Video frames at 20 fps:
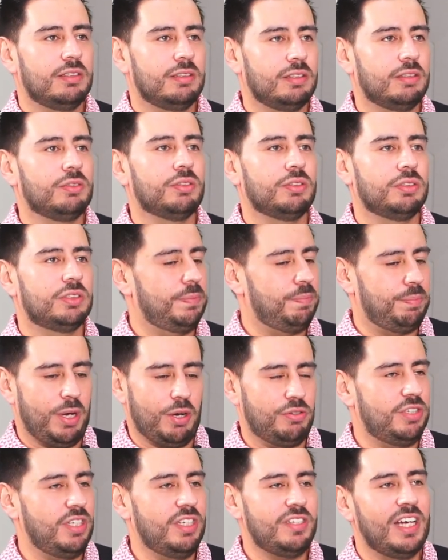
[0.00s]
Entonces, sí,
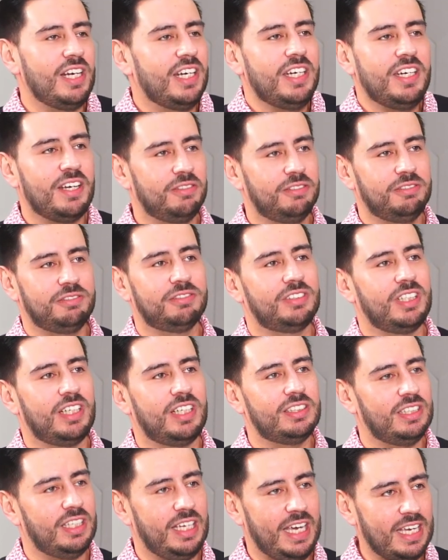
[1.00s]
pero sí es en línea, o sea,
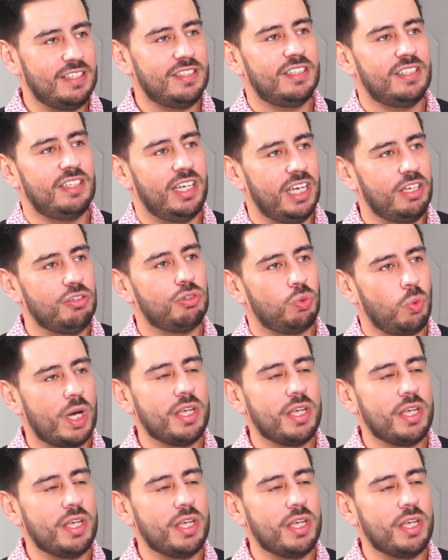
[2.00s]
ese ellos